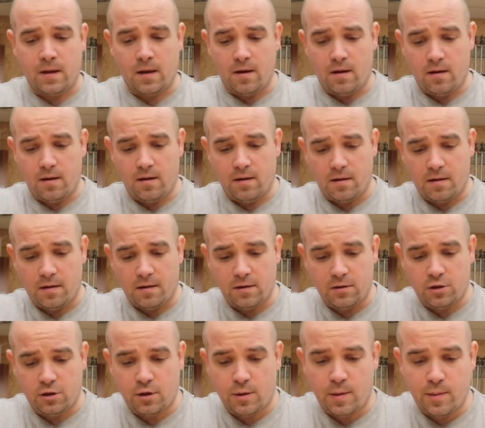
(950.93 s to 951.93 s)
e,
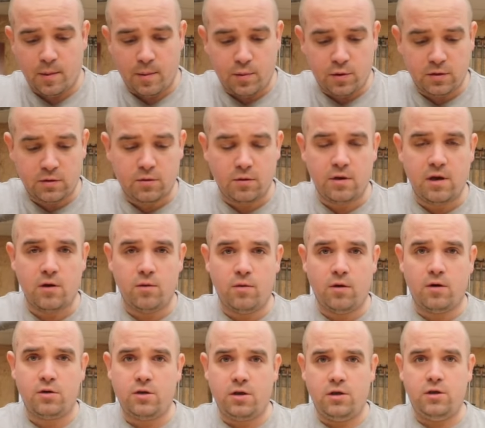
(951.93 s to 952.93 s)
żeby po prostu nie
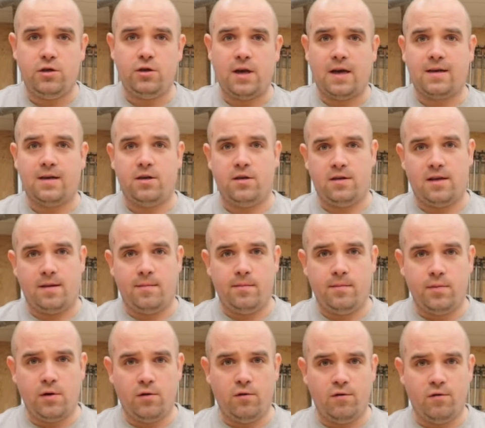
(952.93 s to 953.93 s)
unosić jakichś tam
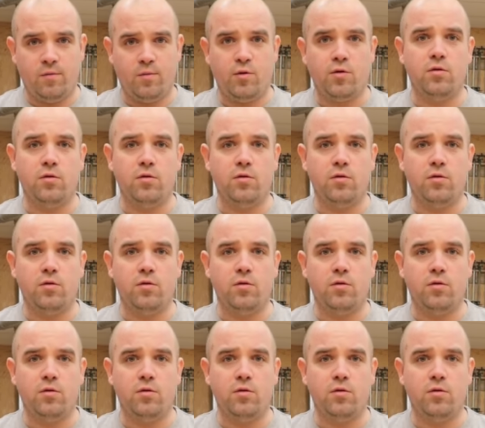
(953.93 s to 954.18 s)
pyłów,